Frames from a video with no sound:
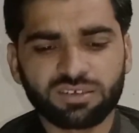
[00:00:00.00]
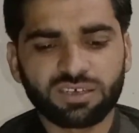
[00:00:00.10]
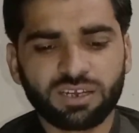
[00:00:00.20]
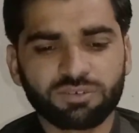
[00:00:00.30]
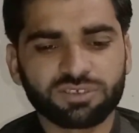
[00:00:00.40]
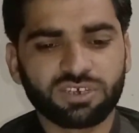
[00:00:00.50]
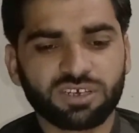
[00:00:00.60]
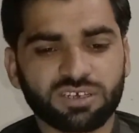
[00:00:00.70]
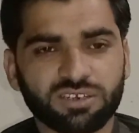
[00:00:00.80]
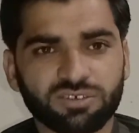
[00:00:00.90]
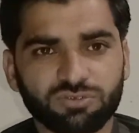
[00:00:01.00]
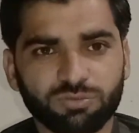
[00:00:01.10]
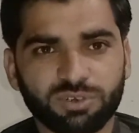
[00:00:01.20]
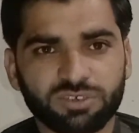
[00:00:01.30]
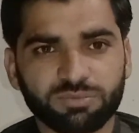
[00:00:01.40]
इसके अलावा श्रीलंकन के
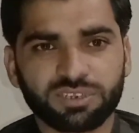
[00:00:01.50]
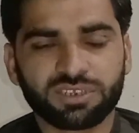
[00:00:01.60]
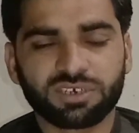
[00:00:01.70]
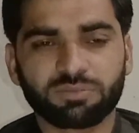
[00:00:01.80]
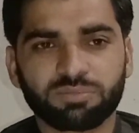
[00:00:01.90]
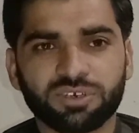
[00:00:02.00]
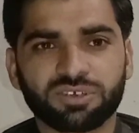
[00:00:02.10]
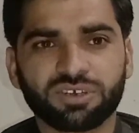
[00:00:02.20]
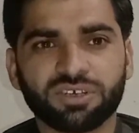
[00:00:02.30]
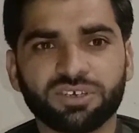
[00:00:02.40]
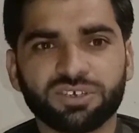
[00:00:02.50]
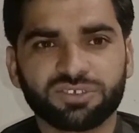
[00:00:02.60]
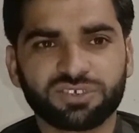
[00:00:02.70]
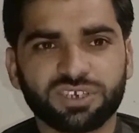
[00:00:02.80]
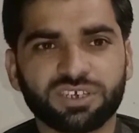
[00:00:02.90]
जो बैट्समैन थे कम्प्लीटली
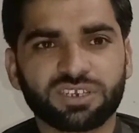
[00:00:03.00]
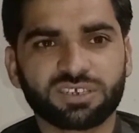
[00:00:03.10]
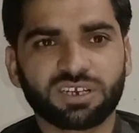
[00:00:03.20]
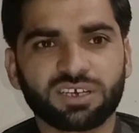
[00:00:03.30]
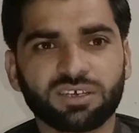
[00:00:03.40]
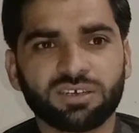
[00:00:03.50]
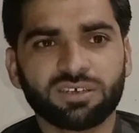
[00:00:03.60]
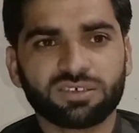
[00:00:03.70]
शेकी नज़र आए